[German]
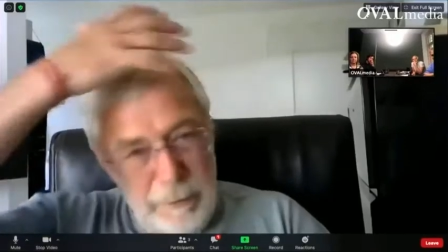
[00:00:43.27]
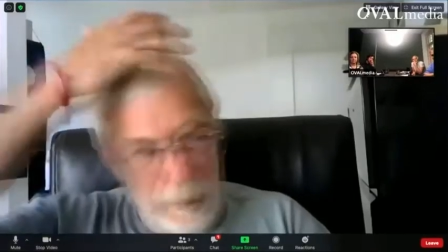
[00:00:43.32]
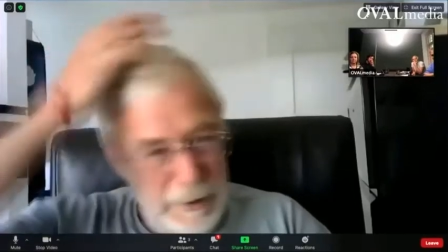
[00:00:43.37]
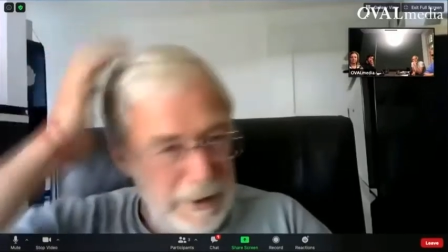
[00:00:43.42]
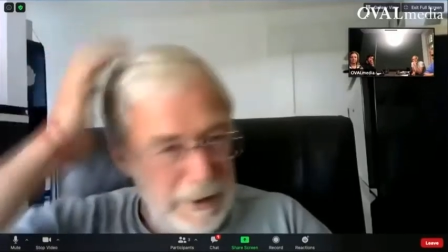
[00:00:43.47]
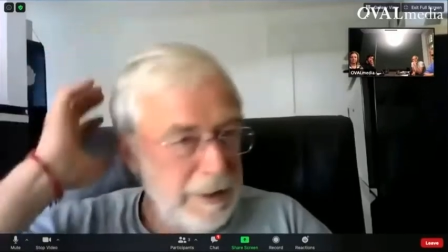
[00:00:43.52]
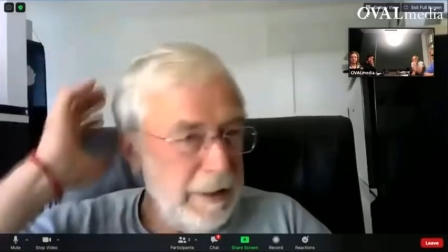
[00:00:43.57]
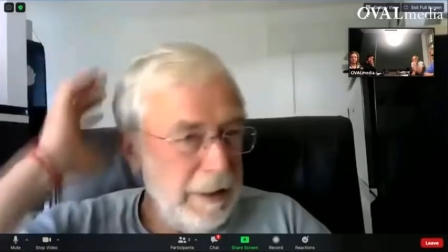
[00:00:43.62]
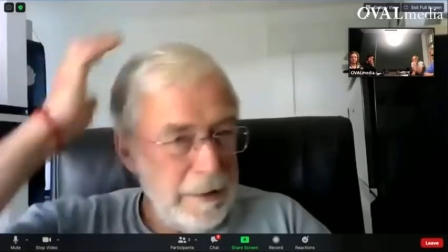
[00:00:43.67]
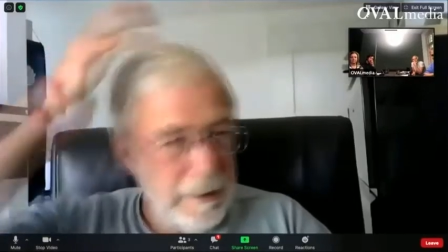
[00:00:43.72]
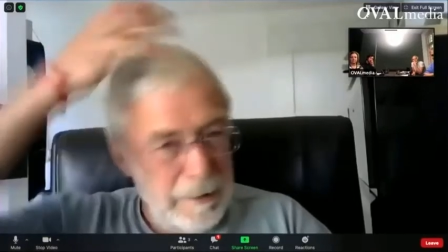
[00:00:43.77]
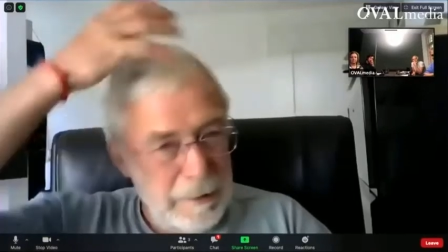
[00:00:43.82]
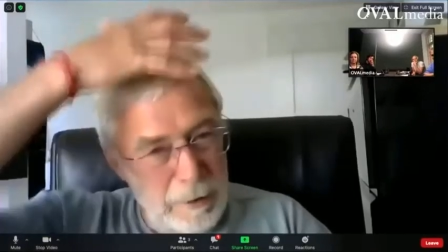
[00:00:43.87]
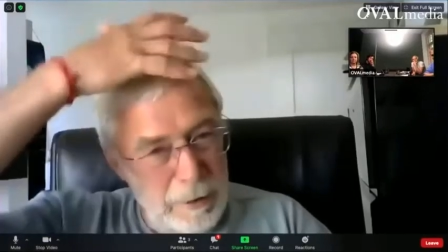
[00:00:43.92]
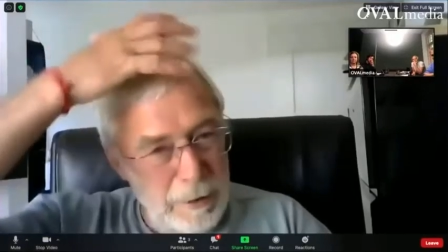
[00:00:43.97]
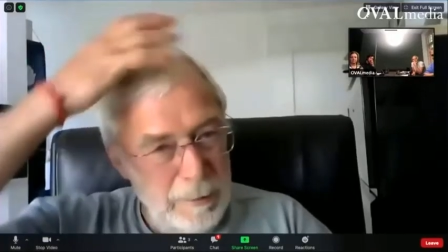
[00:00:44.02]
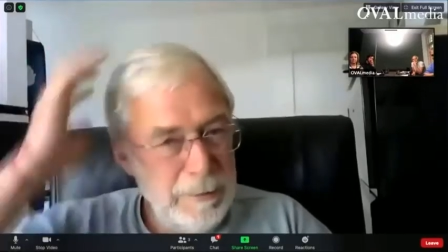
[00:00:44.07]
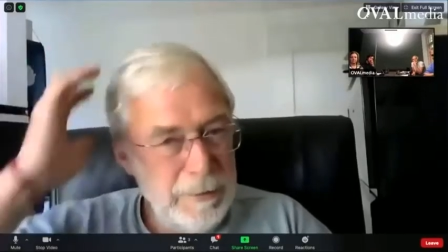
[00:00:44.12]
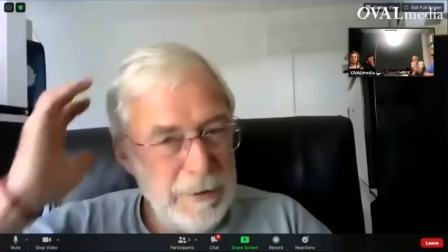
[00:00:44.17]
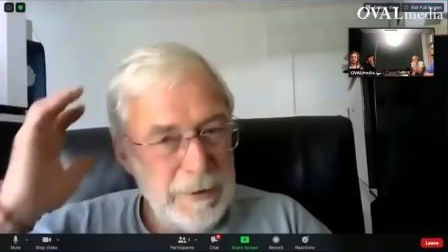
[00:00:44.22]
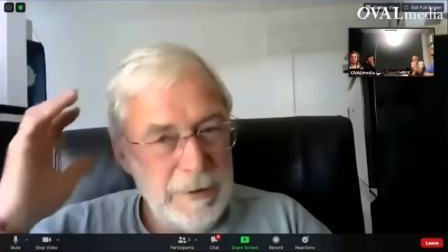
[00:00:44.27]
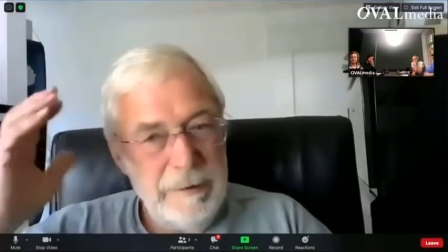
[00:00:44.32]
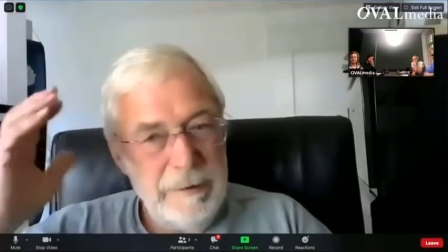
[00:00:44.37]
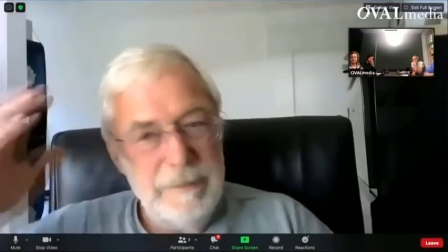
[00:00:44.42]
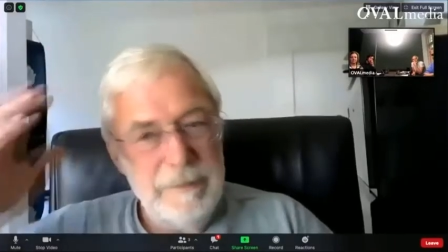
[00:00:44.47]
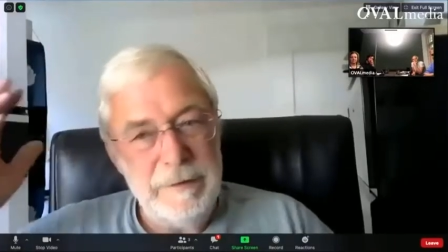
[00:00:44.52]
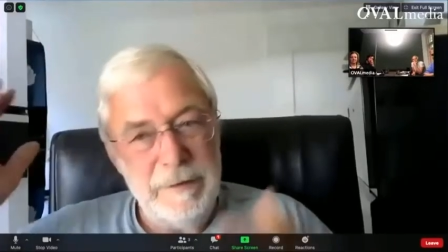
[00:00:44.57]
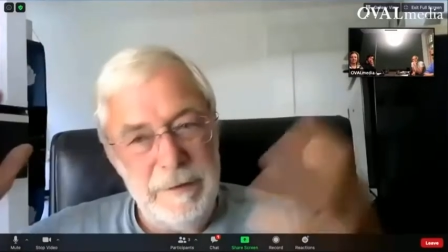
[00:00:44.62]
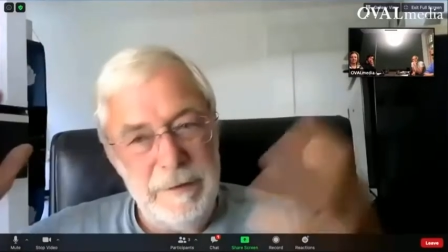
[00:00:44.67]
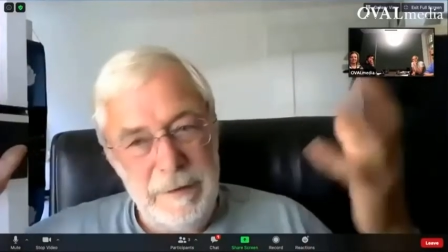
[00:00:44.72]
durcheinander kommt.
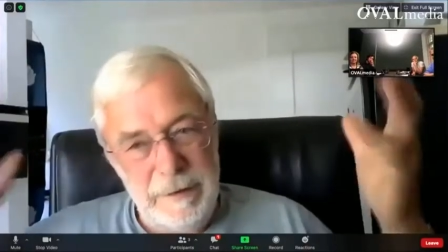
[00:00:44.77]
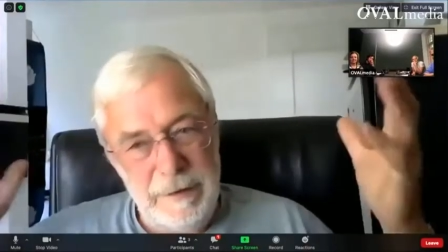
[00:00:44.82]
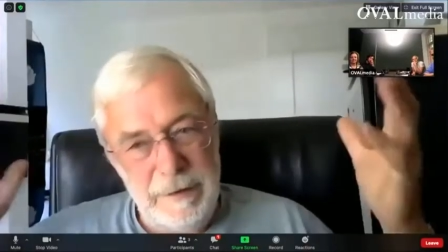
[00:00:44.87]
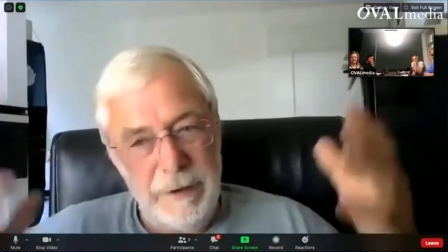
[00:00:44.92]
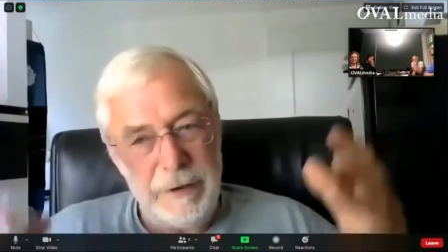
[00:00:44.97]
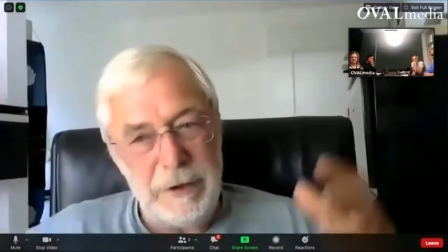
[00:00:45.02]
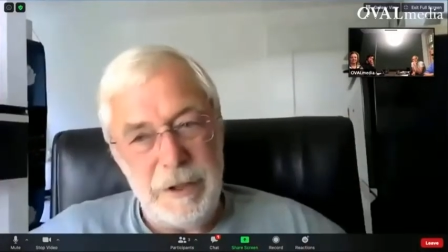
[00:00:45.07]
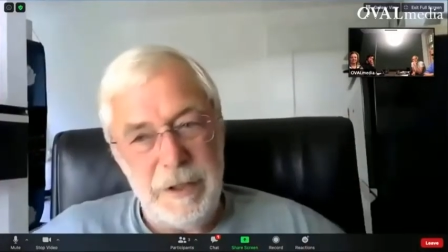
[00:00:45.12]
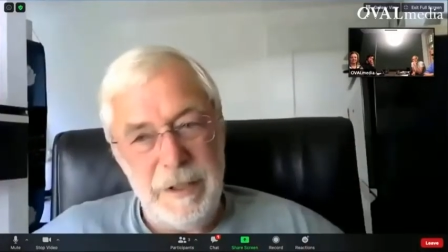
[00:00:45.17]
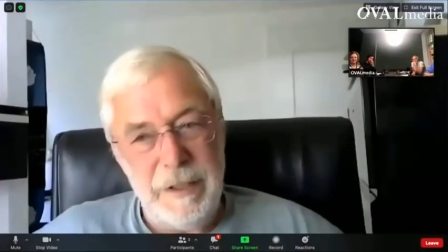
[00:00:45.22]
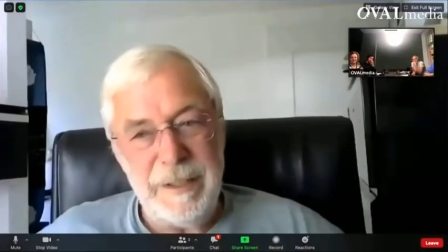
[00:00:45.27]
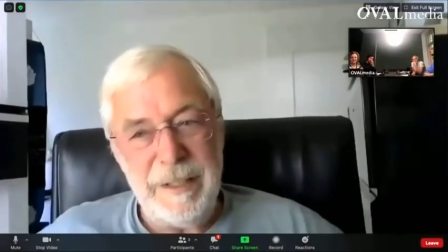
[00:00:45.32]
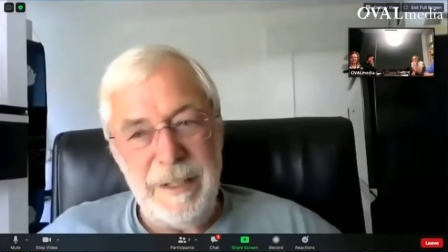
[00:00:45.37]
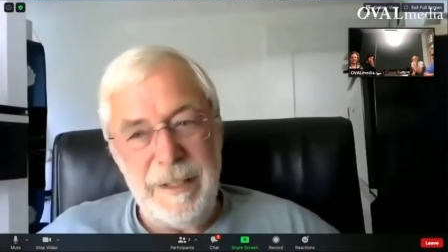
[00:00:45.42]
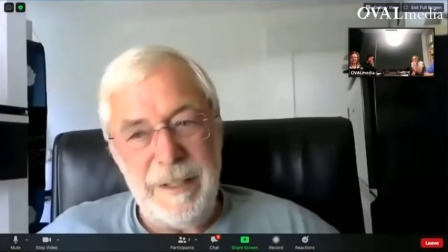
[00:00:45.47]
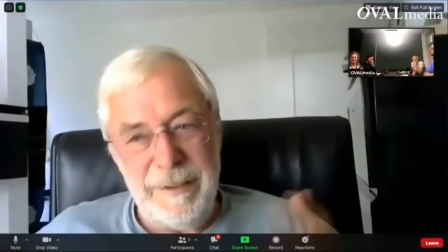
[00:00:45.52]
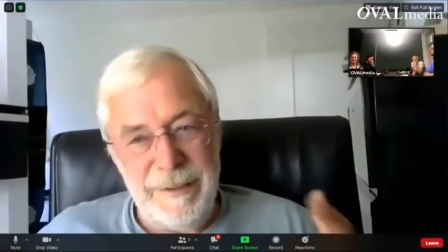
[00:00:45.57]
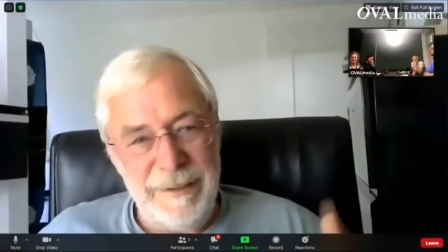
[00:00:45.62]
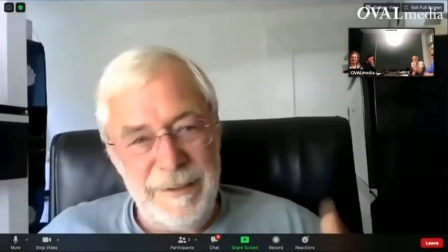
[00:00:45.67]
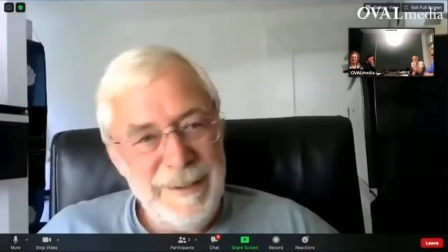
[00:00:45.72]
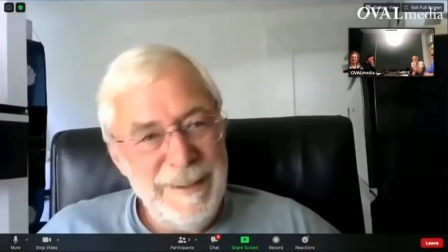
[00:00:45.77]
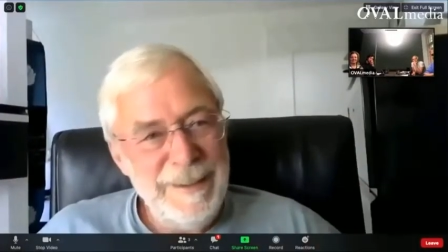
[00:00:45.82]
Mhm. Ne? entsteht ein,